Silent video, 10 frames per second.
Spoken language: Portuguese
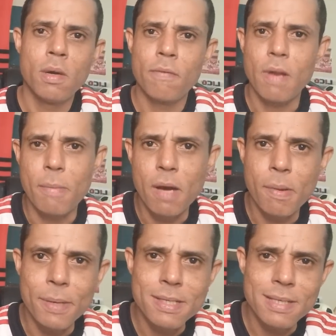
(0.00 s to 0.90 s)
O Flamengo
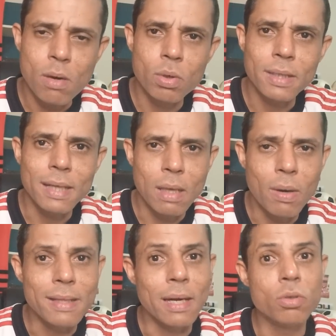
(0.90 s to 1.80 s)
vai precisar contratar um
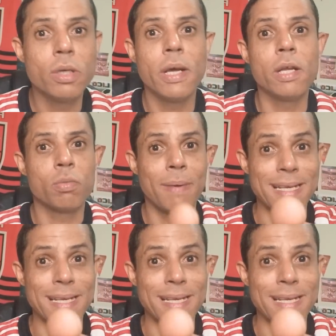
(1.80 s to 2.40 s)
lateral direito para